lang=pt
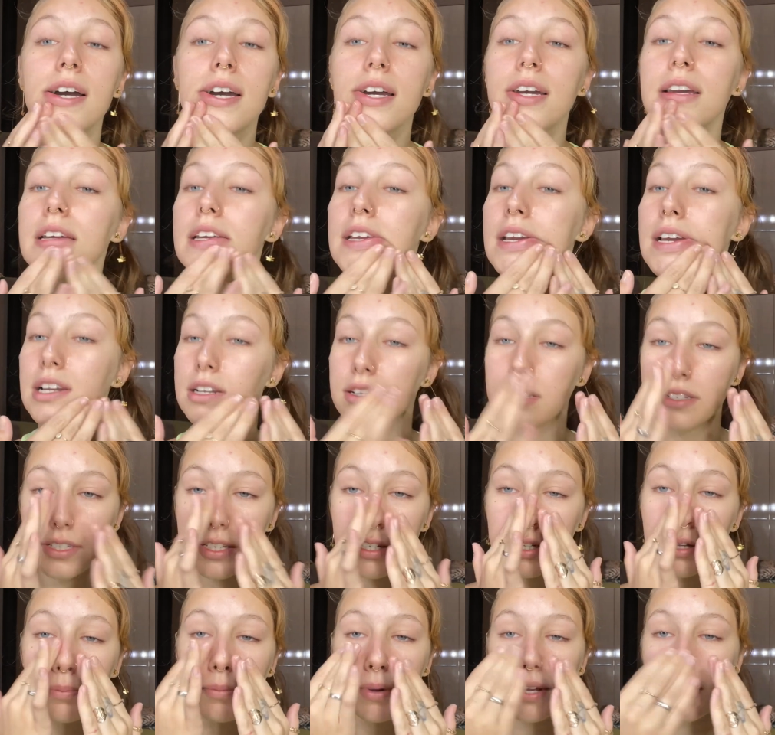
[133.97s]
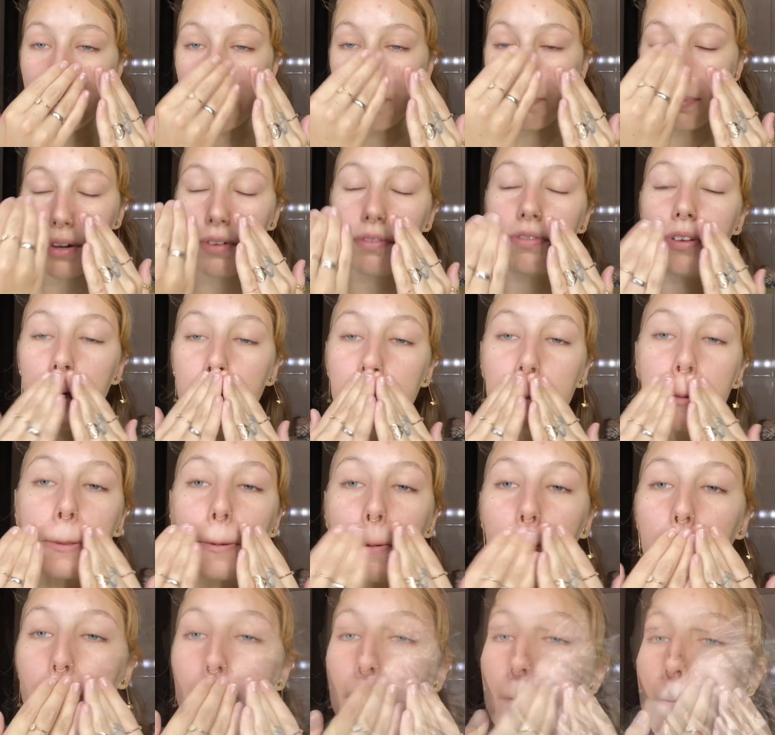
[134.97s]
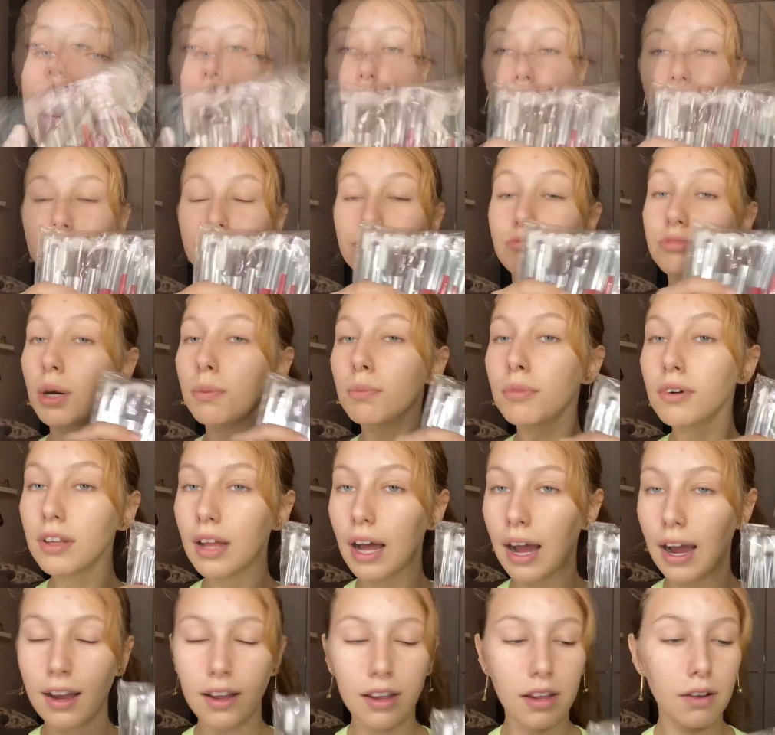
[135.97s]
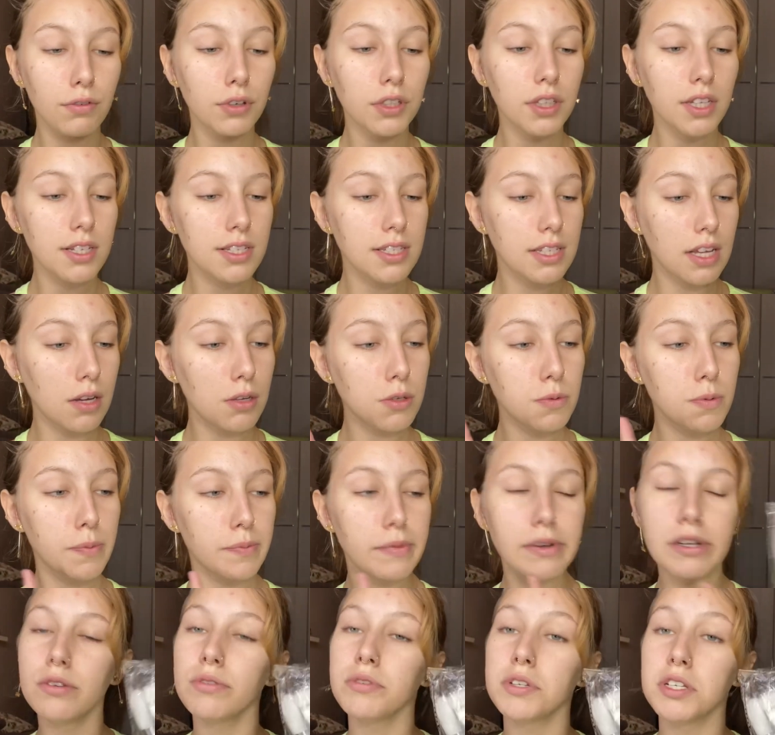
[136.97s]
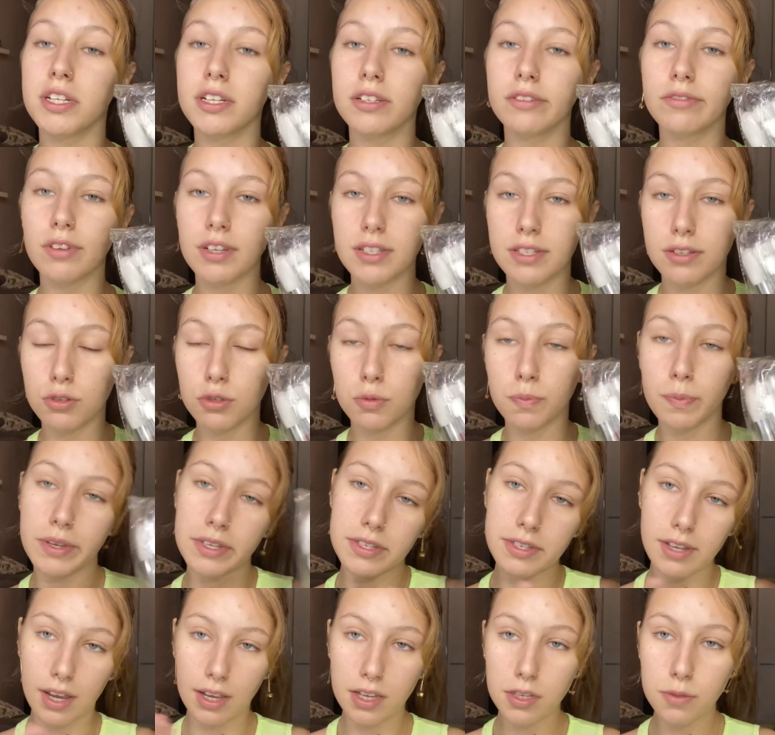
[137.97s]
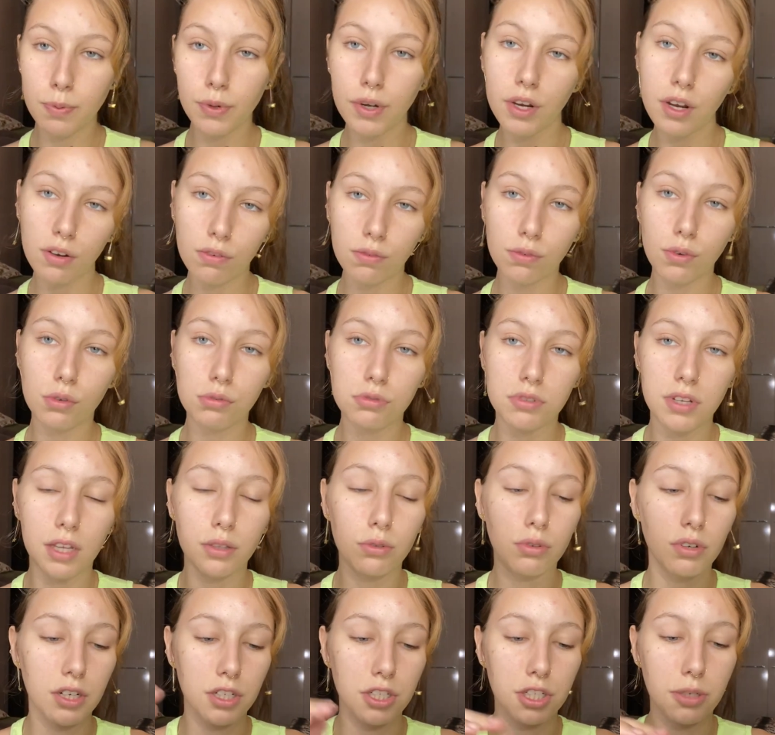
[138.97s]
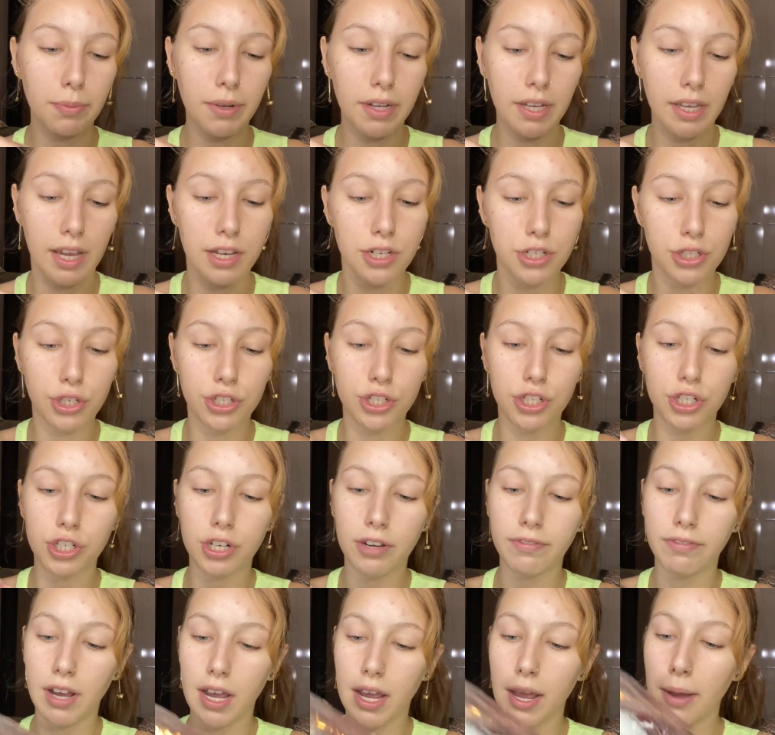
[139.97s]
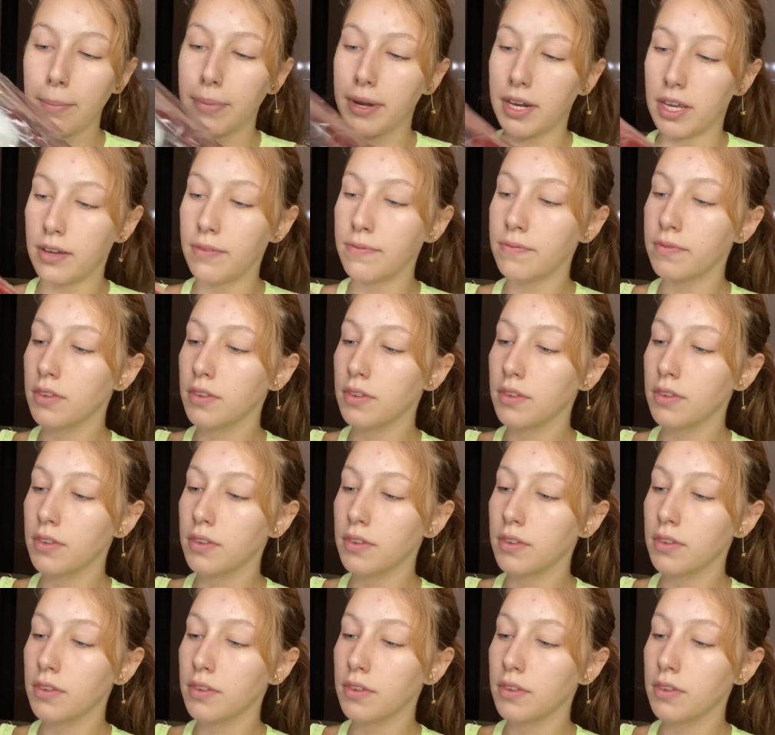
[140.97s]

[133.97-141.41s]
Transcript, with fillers: E ele em si também é perfeito. Bom, vamos lá. Eu vou testar os primeiros itens, vai ser os pincéis, porque eu vou usar durante a maquiagem, então a gente já vai abrir.